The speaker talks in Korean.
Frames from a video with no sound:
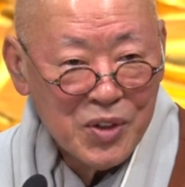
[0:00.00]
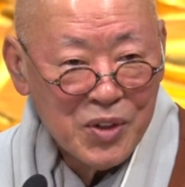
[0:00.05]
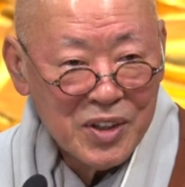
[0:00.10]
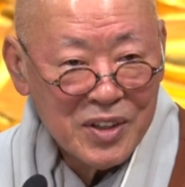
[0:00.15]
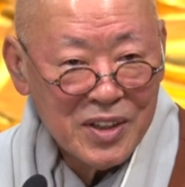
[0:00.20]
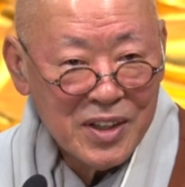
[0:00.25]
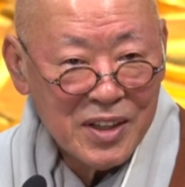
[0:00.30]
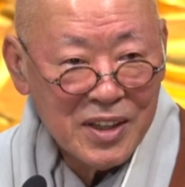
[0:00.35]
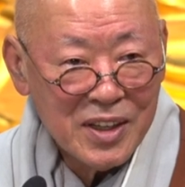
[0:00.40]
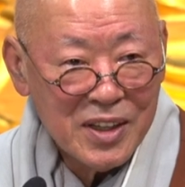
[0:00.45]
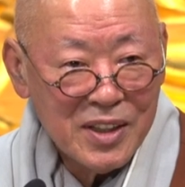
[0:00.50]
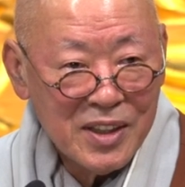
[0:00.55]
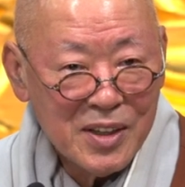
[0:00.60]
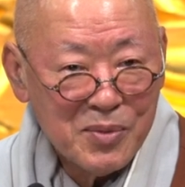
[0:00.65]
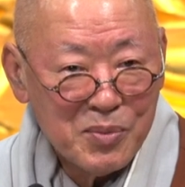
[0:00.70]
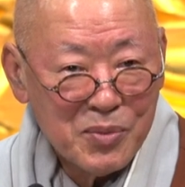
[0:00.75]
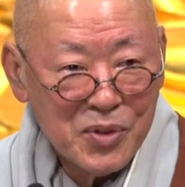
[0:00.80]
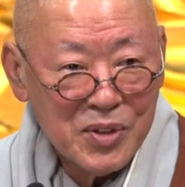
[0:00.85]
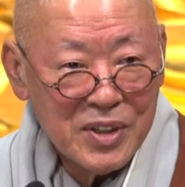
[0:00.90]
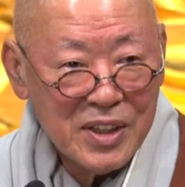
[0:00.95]
능력
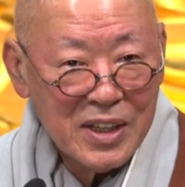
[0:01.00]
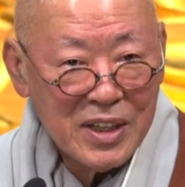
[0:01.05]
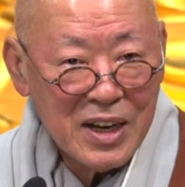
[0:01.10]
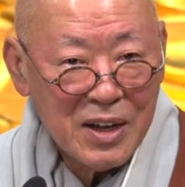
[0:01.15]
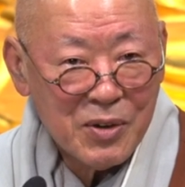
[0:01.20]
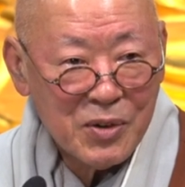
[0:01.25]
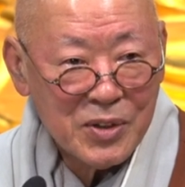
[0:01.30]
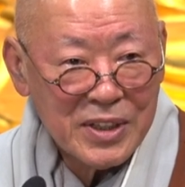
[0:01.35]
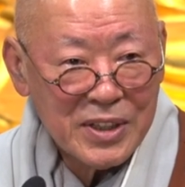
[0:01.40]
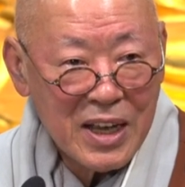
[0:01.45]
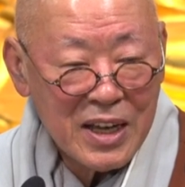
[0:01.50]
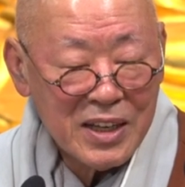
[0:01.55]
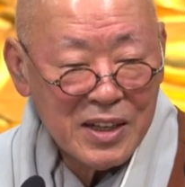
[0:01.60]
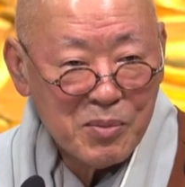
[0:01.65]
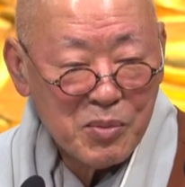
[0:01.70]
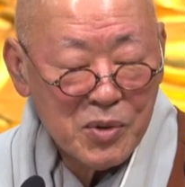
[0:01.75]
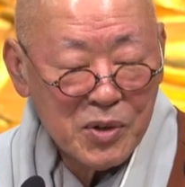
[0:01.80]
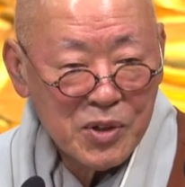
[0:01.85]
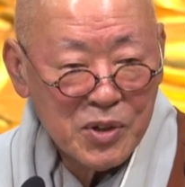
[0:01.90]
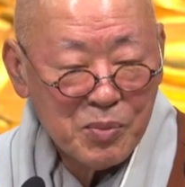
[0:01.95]
있는 분이라고
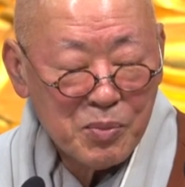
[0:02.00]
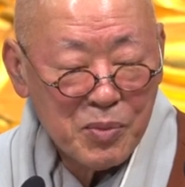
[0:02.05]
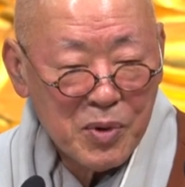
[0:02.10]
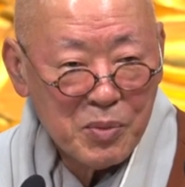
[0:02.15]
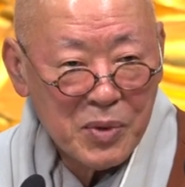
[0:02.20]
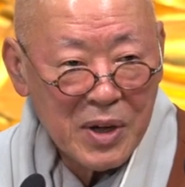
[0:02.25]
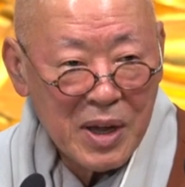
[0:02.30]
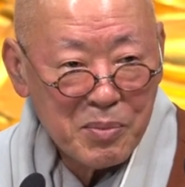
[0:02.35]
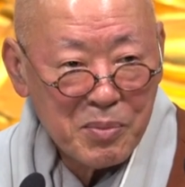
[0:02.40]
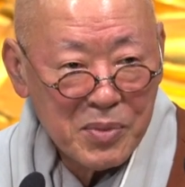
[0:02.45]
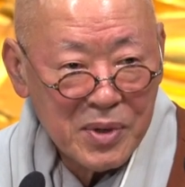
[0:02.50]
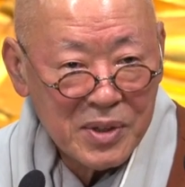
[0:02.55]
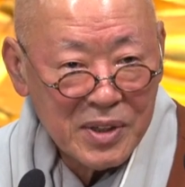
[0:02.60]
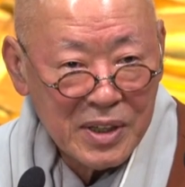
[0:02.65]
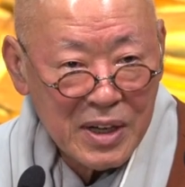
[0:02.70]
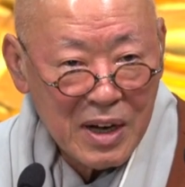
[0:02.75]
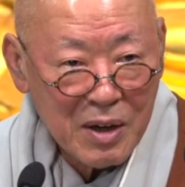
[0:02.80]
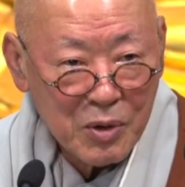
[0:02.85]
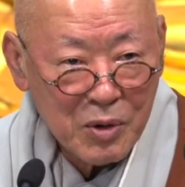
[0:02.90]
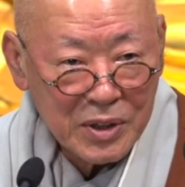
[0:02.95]
사는 모습 보면 한
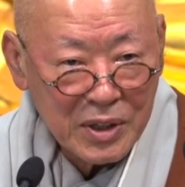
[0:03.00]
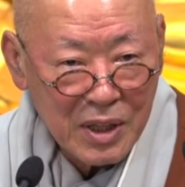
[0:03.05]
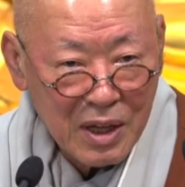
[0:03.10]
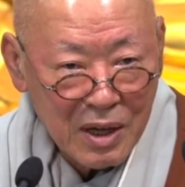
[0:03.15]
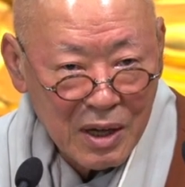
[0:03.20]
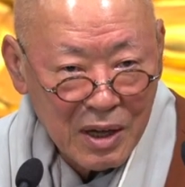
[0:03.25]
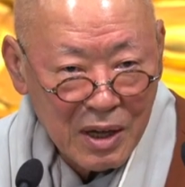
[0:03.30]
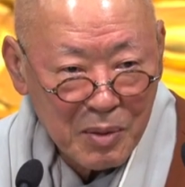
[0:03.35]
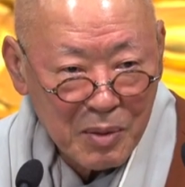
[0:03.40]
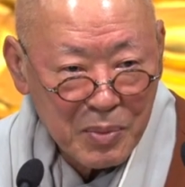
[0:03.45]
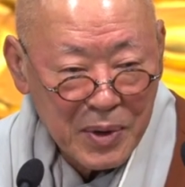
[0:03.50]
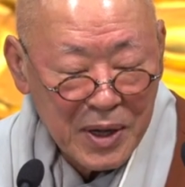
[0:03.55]
번이라고 탁